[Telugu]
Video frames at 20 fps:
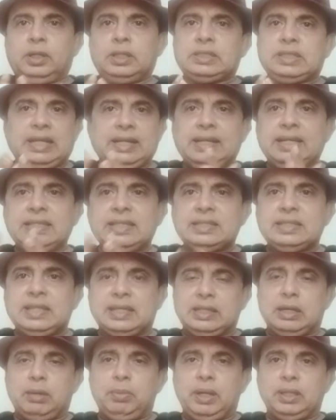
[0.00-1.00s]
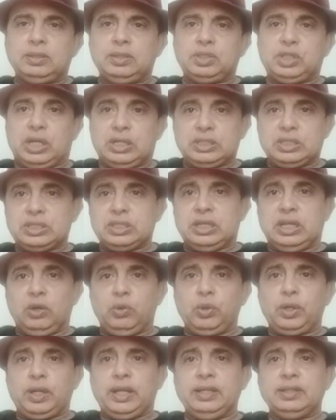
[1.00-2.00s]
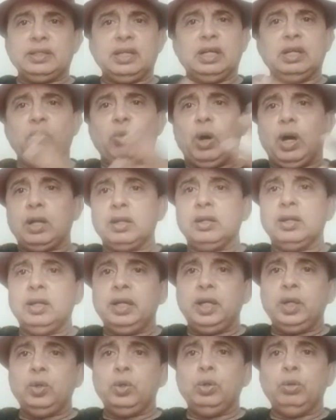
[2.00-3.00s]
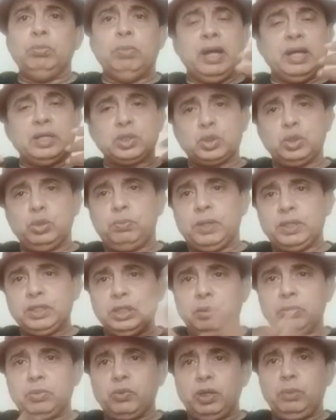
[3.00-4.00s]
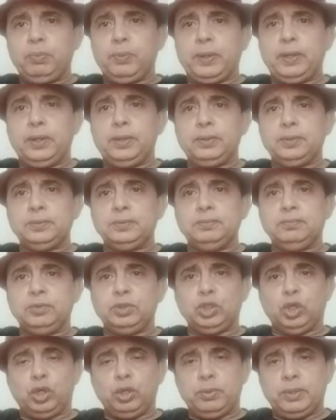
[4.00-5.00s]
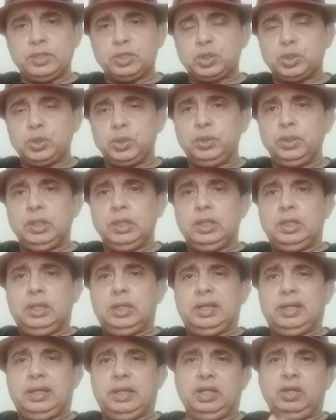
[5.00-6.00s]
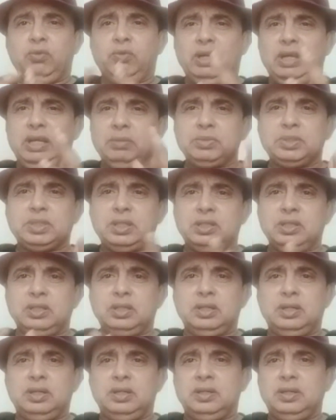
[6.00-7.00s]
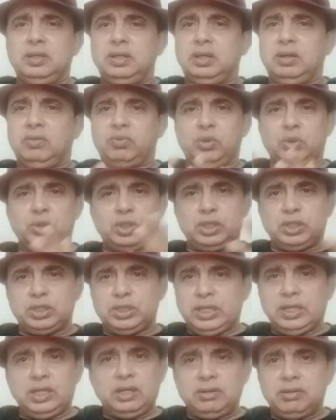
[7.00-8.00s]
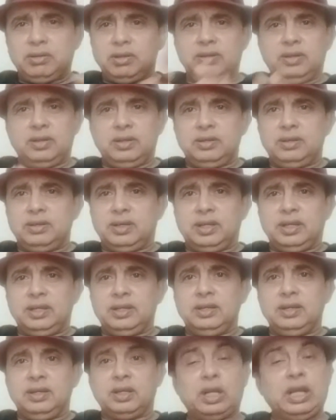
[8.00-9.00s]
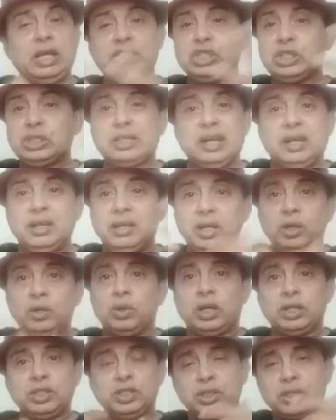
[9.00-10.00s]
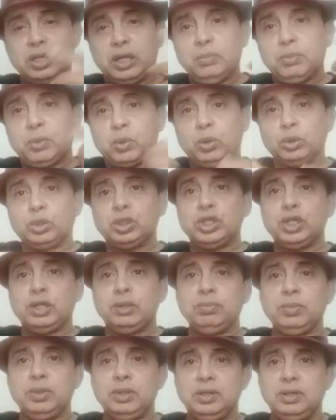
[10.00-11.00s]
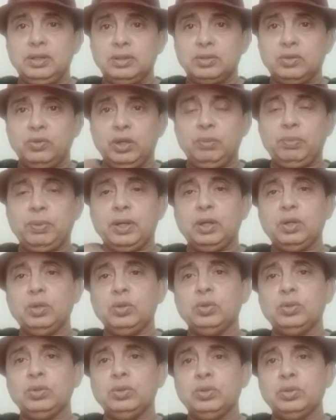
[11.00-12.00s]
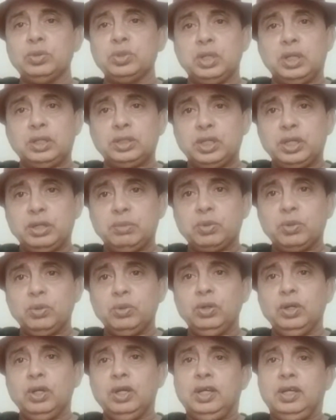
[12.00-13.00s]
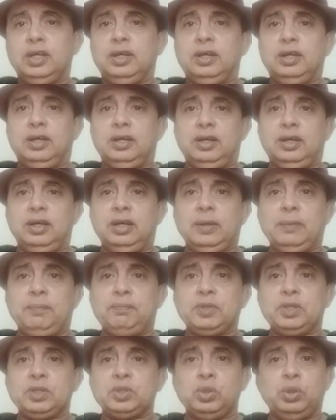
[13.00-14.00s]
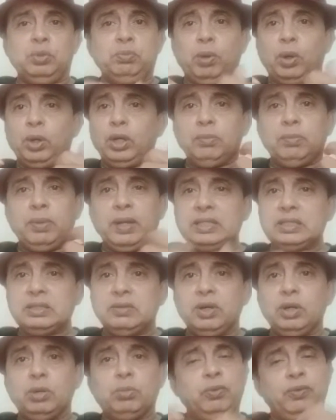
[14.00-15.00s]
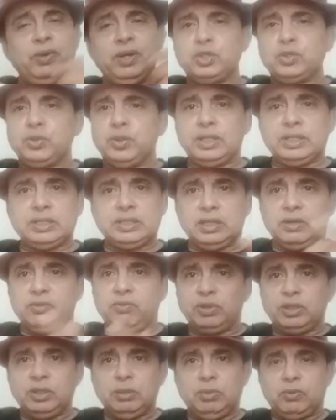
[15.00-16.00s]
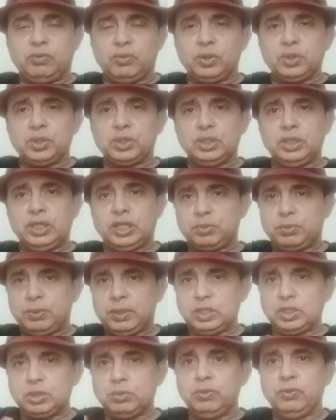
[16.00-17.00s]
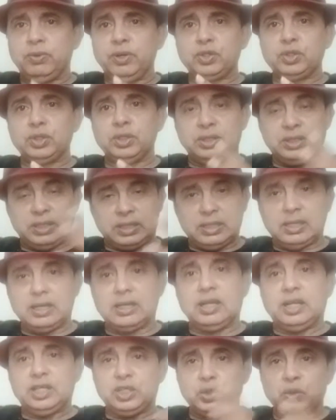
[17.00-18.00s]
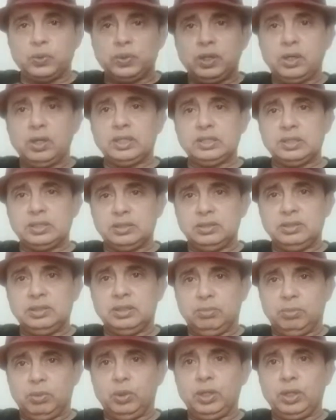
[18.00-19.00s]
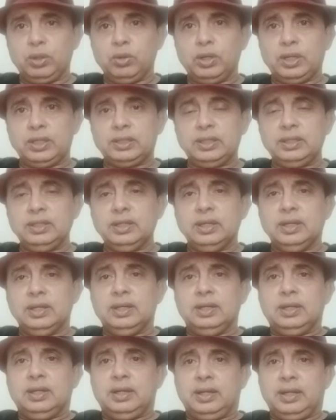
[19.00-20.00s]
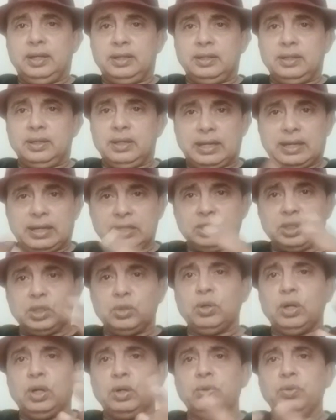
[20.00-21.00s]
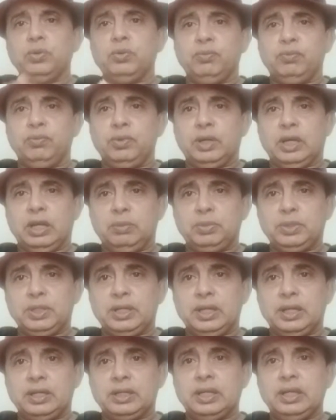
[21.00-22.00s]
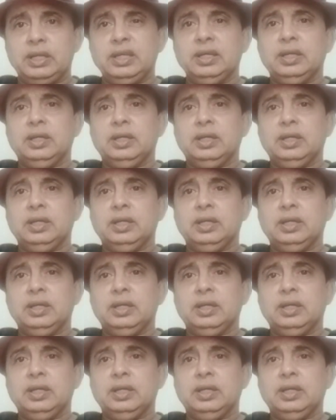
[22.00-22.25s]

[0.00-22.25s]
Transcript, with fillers: సన్ రైజర్స్ హైదరాబాద్ ఛాన్సెస్ ఎలా ఉంటాయి ఎందుకంటే వార్నర్ లేడు బ్యాస్టో పంజాబ్కి వెళ్ళిపోయినాడు జానీ బ్యాస్టో అండ్ విలియమ్సన్ కోర్స్ ఇస్ దేర్ అండ్ రాషిద్ ఖాన్ లేడు రాషిద్ ఖాన్ ఇప్పుడు కొత్త టీంకు uh, వెళ్ళిపోయినాడు గుజరాత్ టీంకు సో ఇంపార్టెంట్ ప్లేస్ ఎవరు భువనేశ్వర్ ఈస్ దేర్ ఫర్ దెమ్ అఫ్ కోర్స్ ఎక్స్పీరియన్స్ భువనేశ్వర్ చక్కగా రాణిస్తున్నాడు బౌలింగ్లోనైతే అండ్ నటరాజన్ ఉన్నాడు హెల్ప్ చేయడానికి